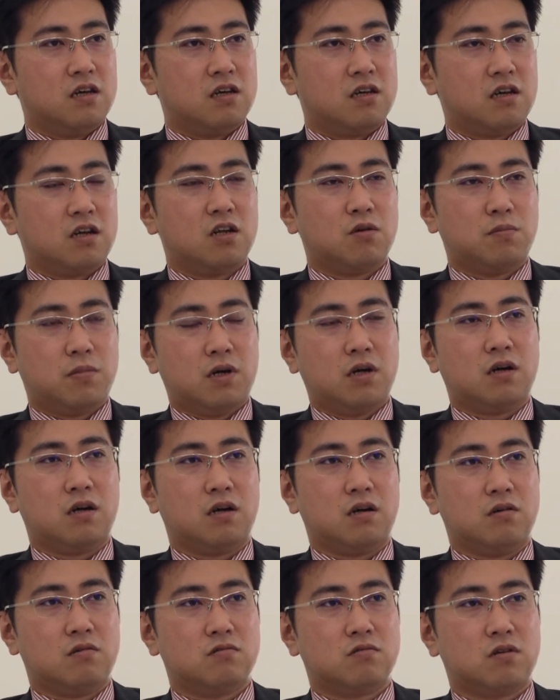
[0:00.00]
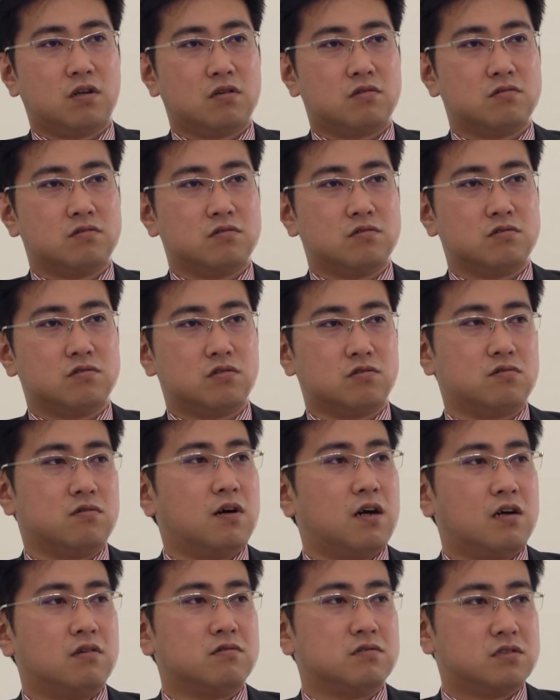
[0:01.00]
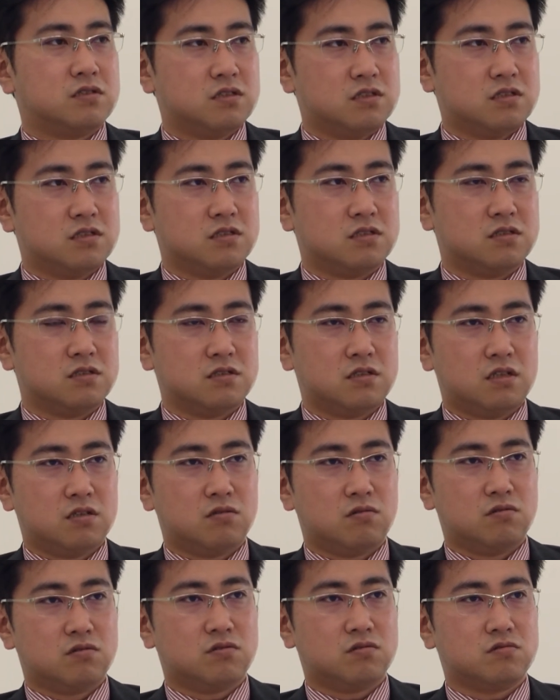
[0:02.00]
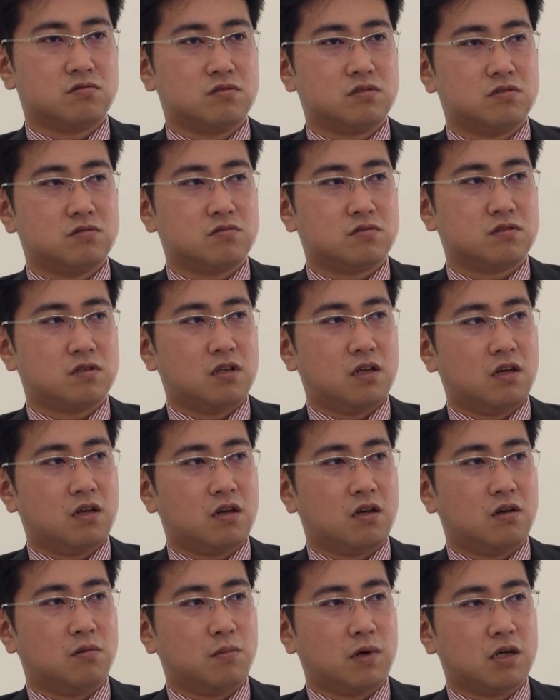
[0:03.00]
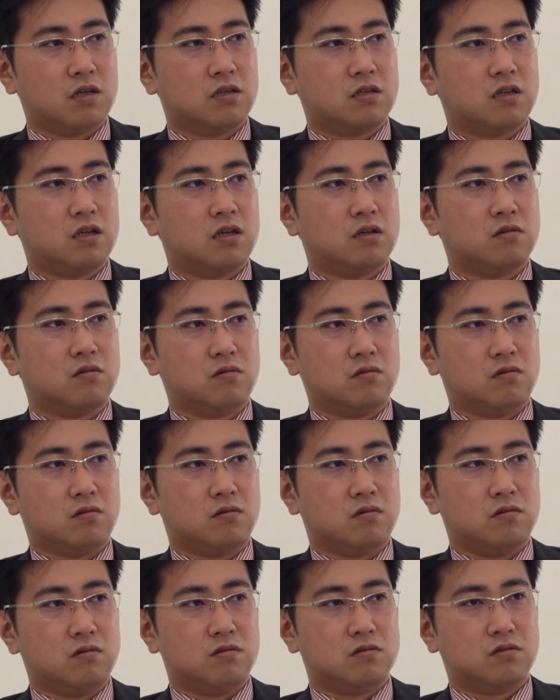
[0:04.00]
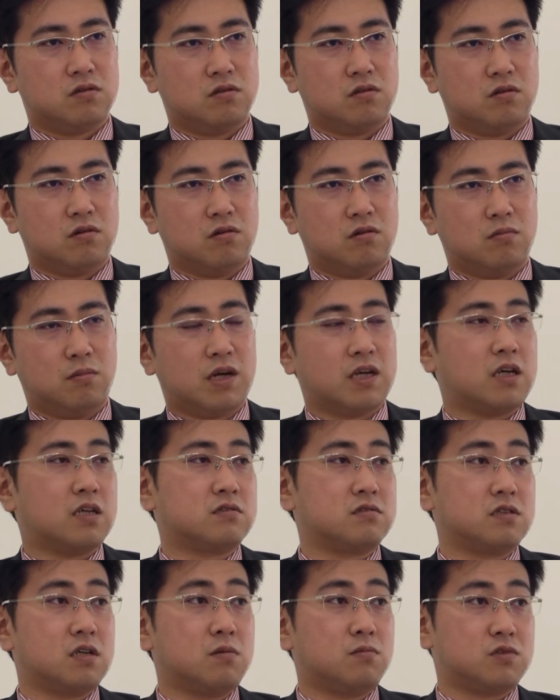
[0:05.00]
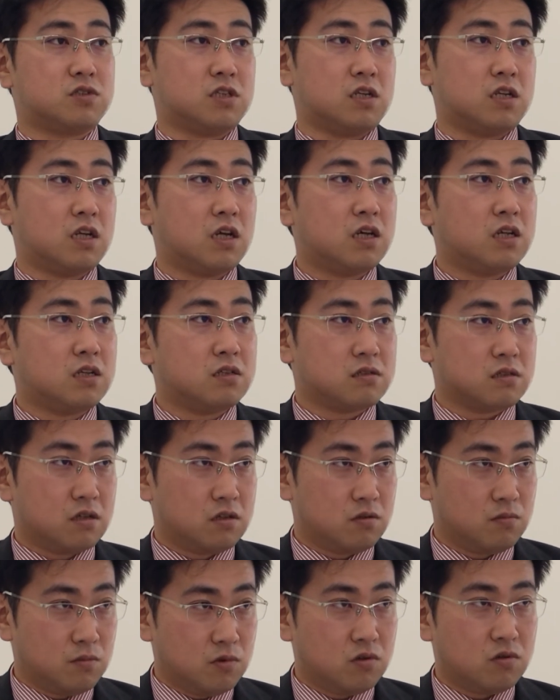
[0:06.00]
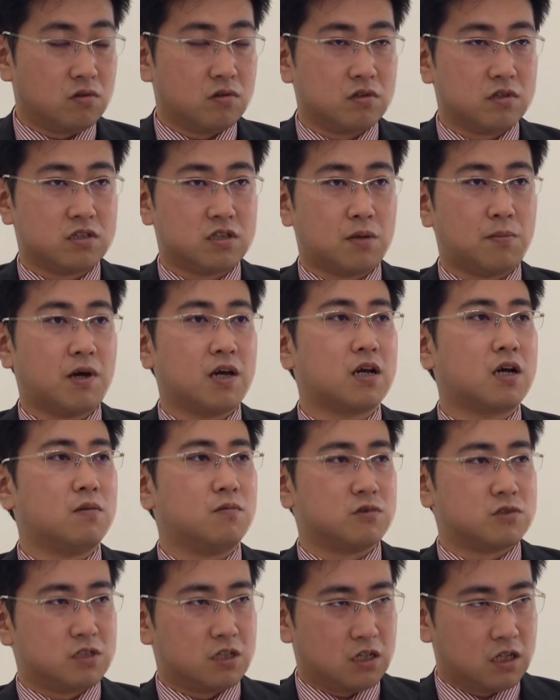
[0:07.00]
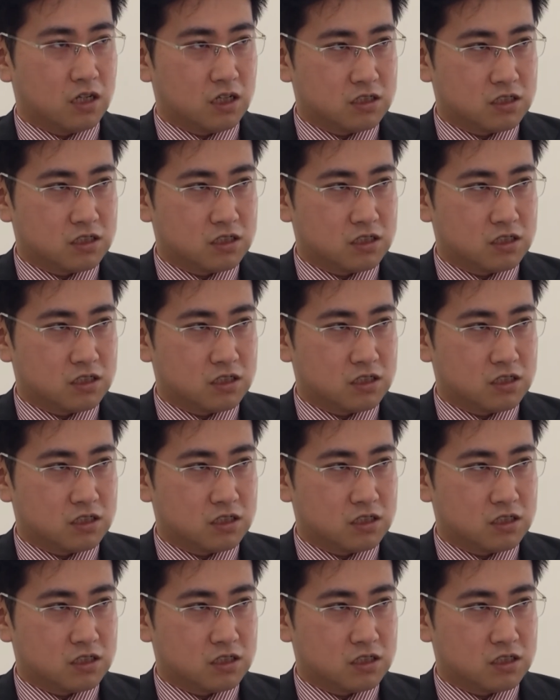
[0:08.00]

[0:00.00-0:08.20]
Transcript: やればおそらく職はあるしでその職によってまあ一定のそのまあ安いかもしれないですけども狭いかもしれない